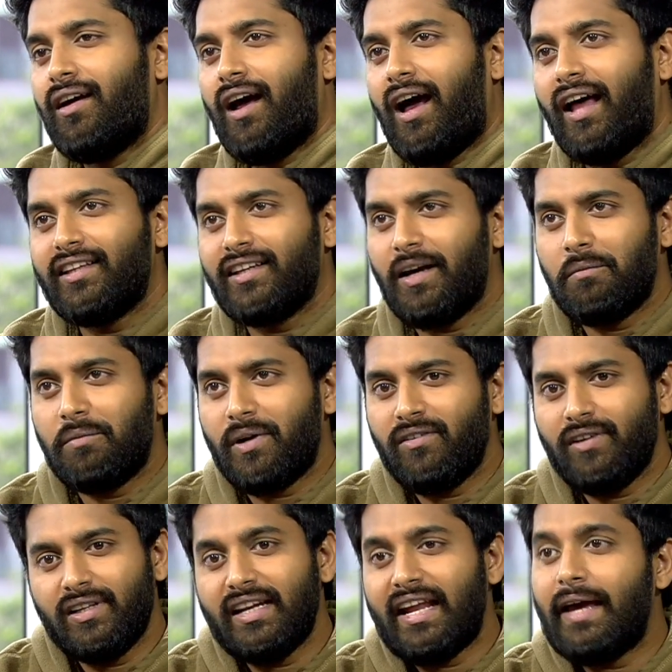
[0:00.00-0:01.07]
அதுக்கப்புறம்
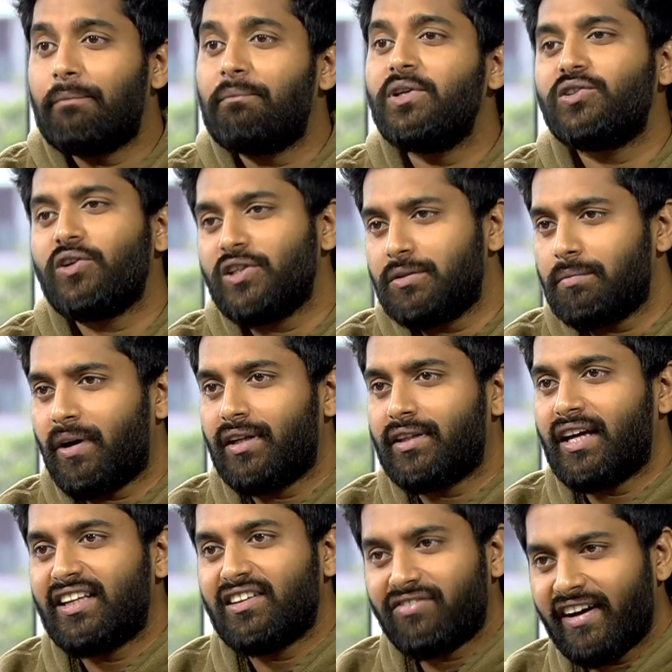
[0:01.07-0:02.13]
வந்து நான் எபிசோட்ஸ்
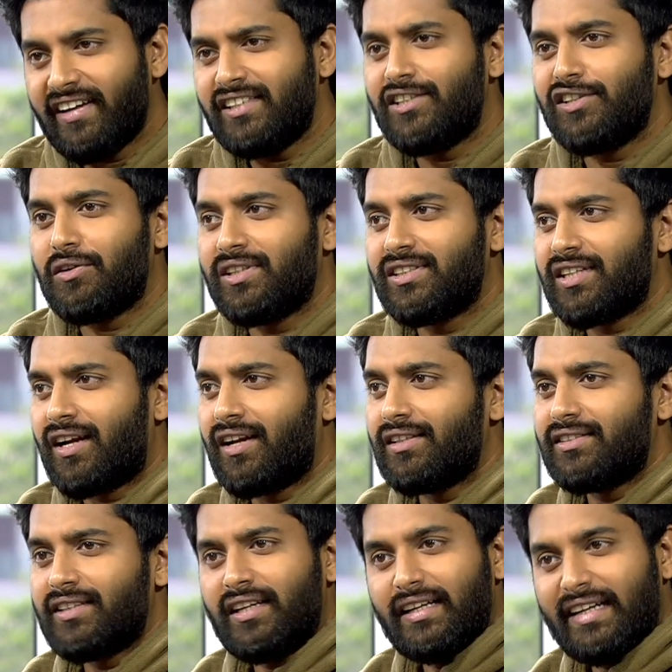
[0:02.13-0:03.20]
பார்த்தேன் அந்த ஃபைட் சீக்வன்ஸ் ஆனாலும்
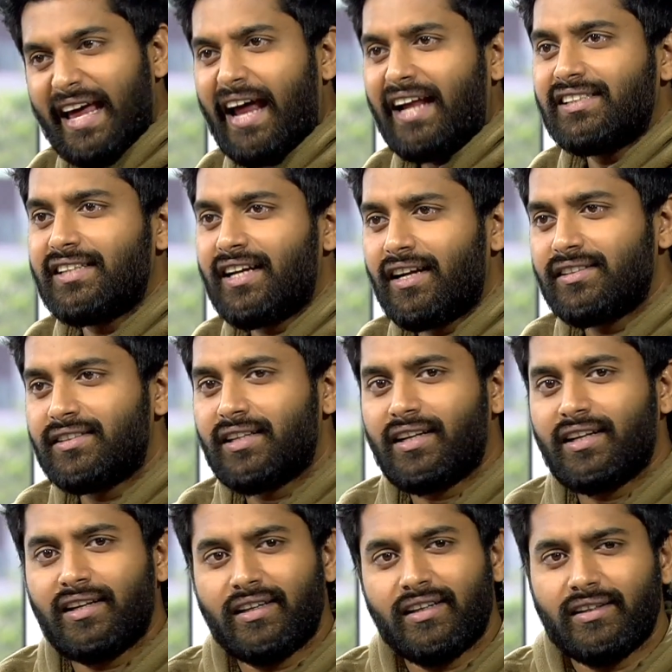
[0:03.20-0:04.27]
சரி டான்ஸ் ஆனாலும்
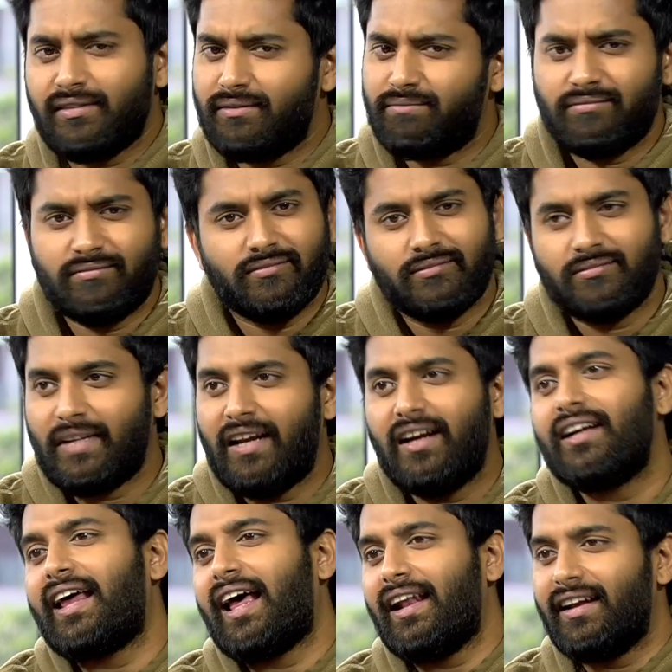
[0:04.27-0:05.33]
சரி நல்ல
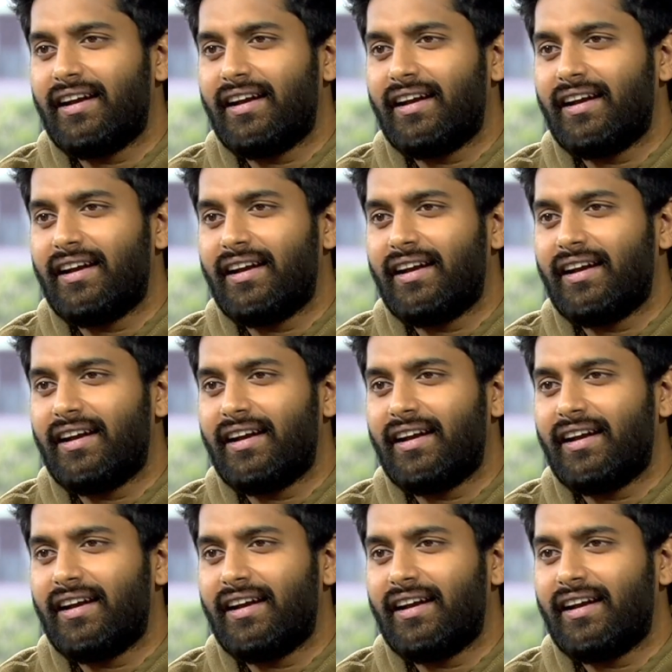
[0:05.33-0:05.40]
டேலண்ட்